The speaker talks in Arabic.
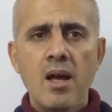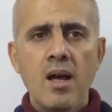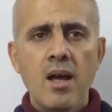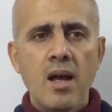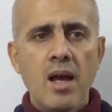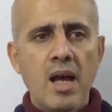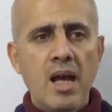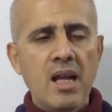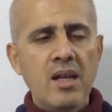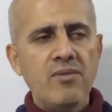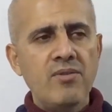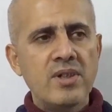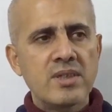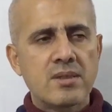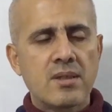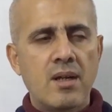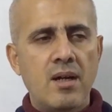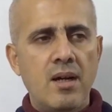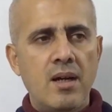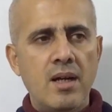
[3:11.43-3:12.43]

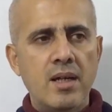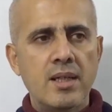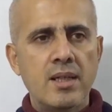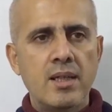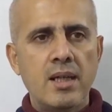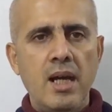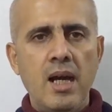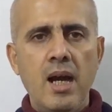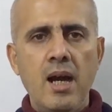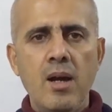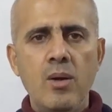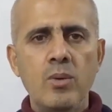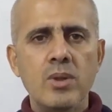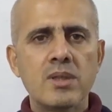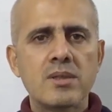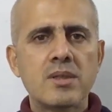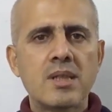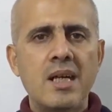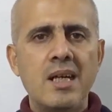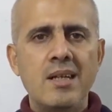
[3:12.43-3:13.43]
هالفترة هاي
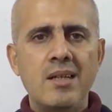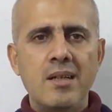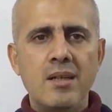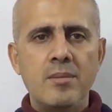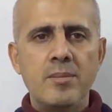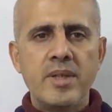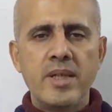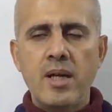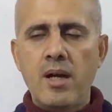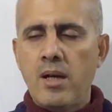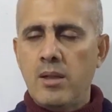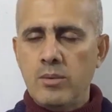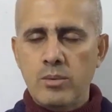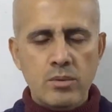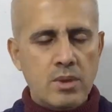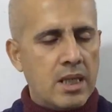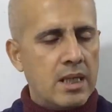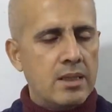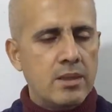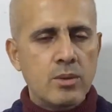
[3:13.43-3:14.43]
حاول تقلل منها او
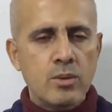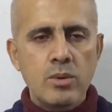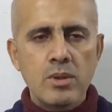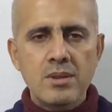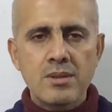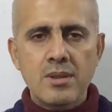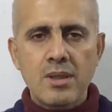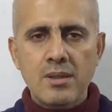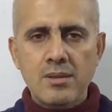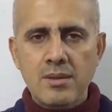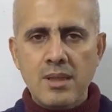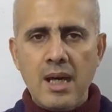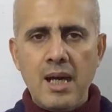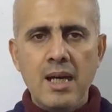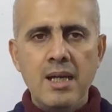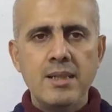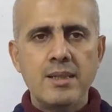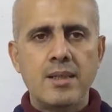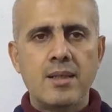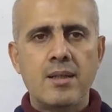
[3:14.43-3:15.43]
خلينا نقول
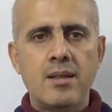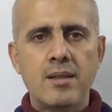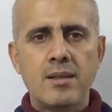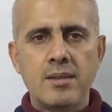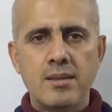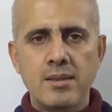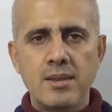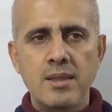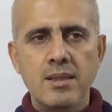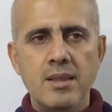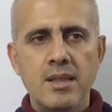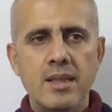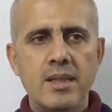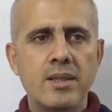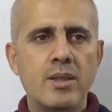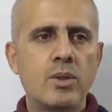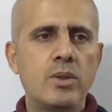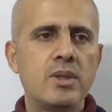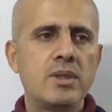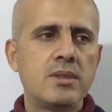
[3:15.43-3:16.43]
تقطعها نهائيا
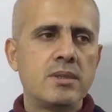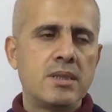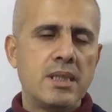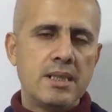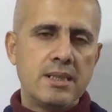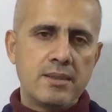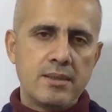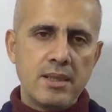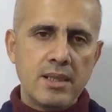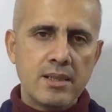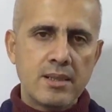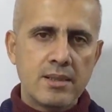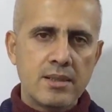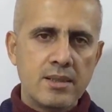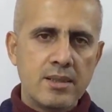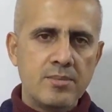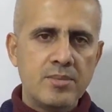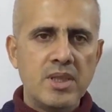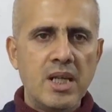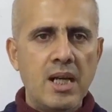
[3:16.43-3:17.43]
لانه انت عندك
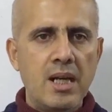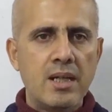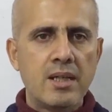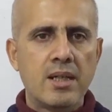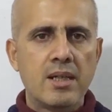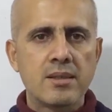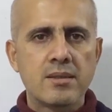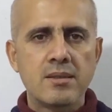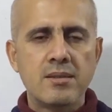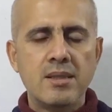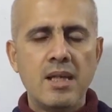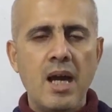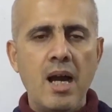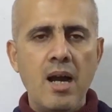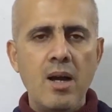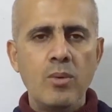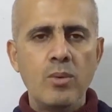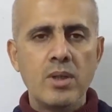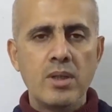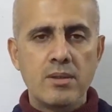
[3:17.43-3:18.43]
امتحانات
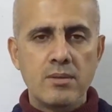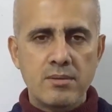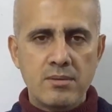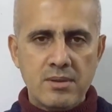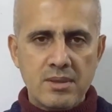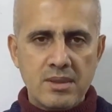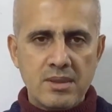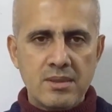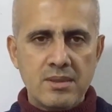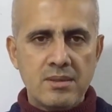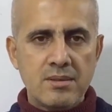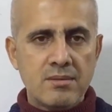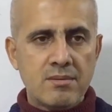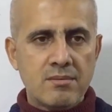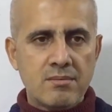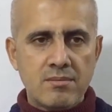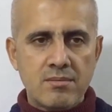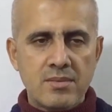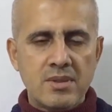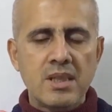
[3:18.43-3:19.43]
تحاول
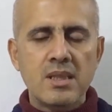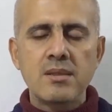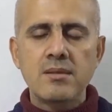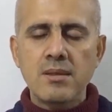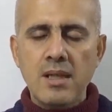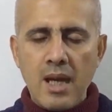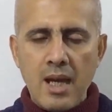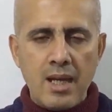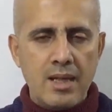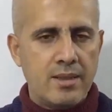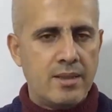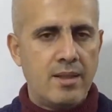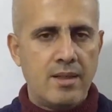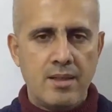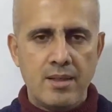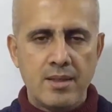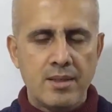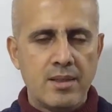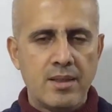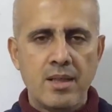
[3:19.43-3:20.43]
تقطعها
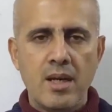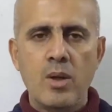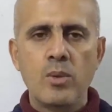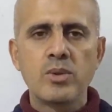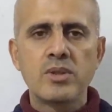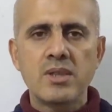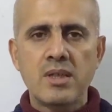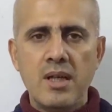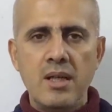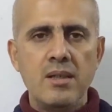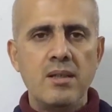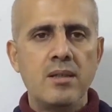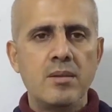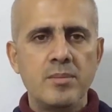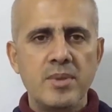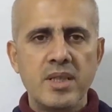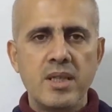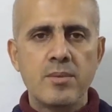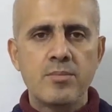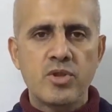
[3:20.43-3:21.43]
نهائيا او تقلل
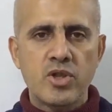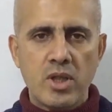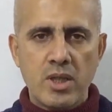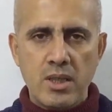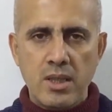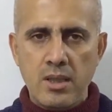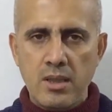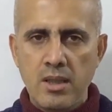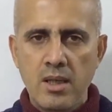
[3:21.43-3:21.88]
منها بشكل